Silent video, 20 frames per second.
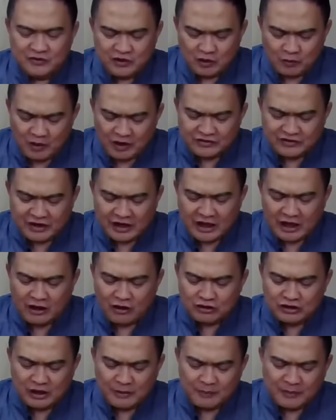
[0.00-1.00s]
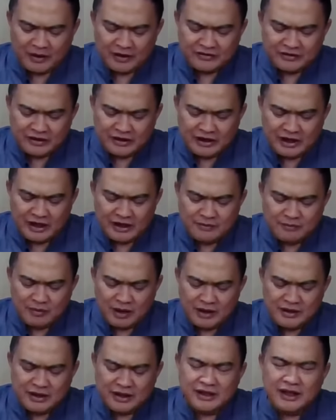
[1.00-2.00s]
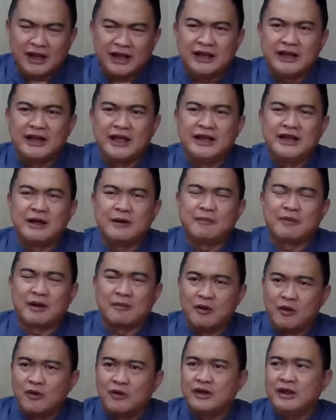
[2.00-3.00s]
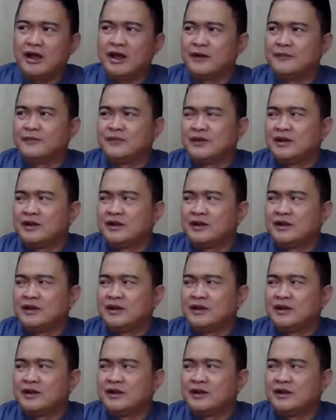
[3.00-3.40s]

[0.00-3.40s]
coba cek anggota PSI lain banyak yang hina-hina Prabowo ya.